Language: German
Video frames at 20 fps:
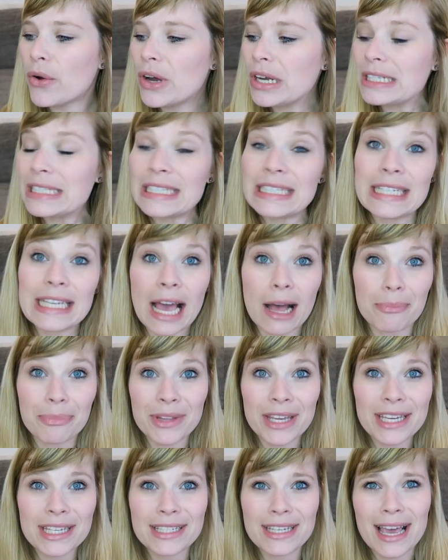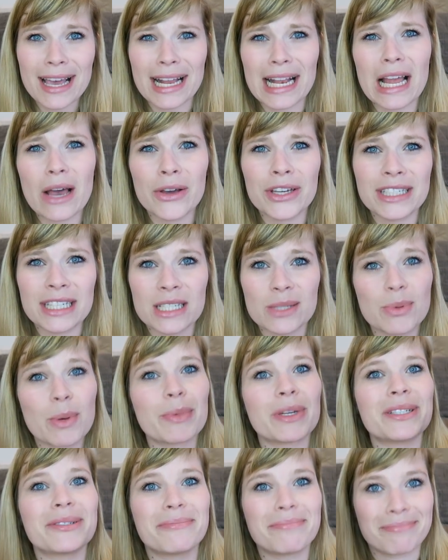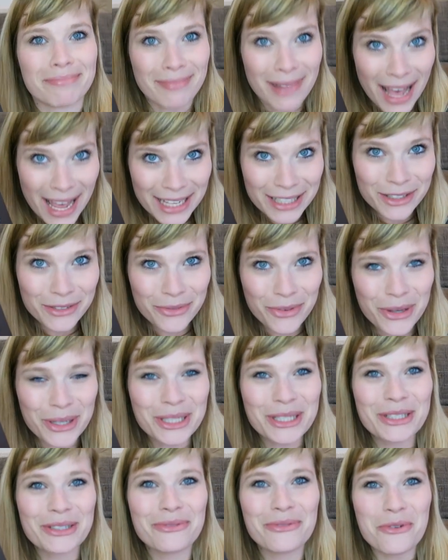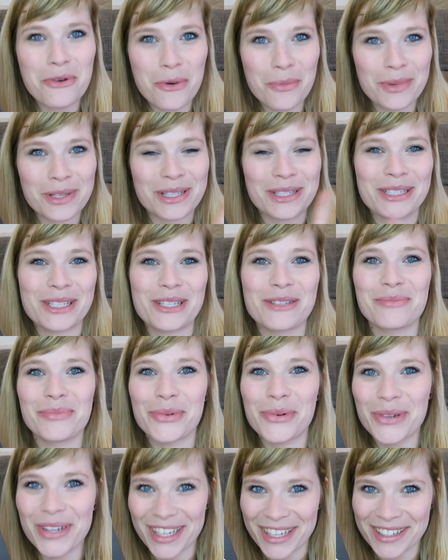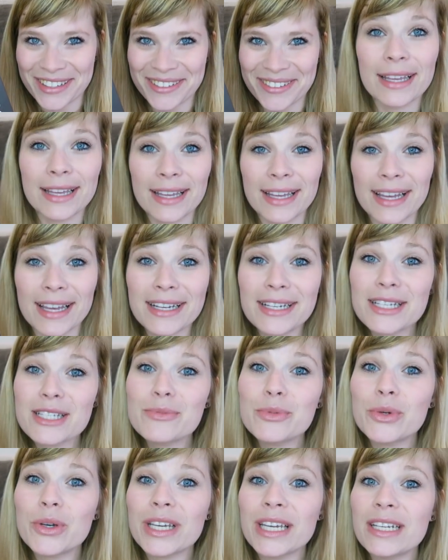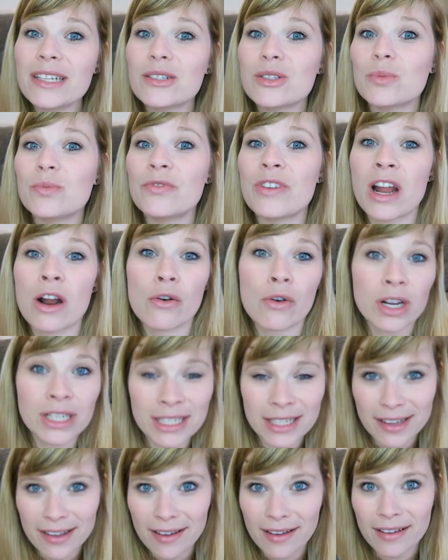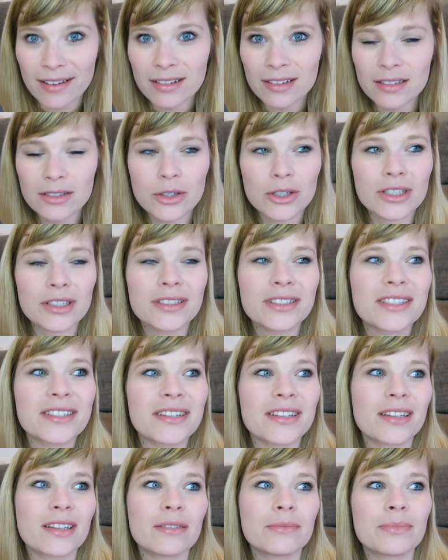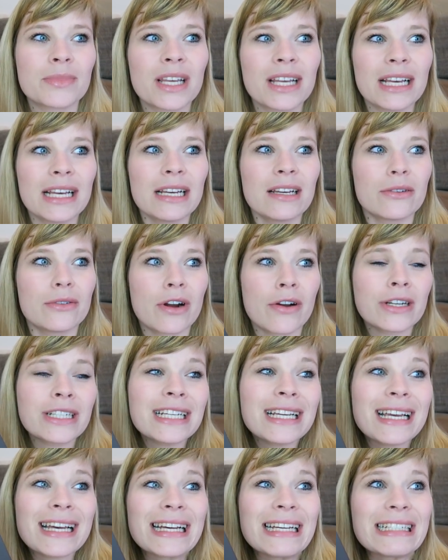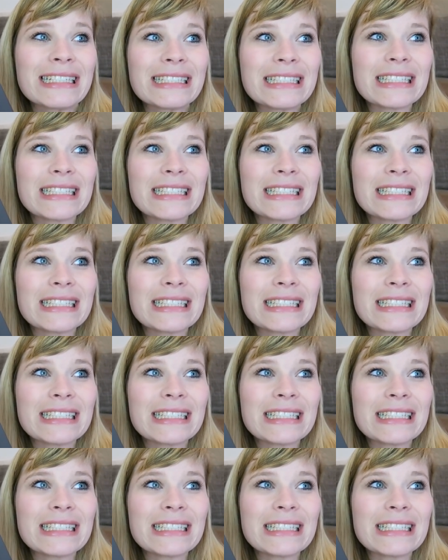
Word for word: Und äh, ja, ich erkläre euch jetzt mal mit meinen Worten, worum es in diesem Buch geht. In diesem Buch geht es um Veronica und ähm, Veronica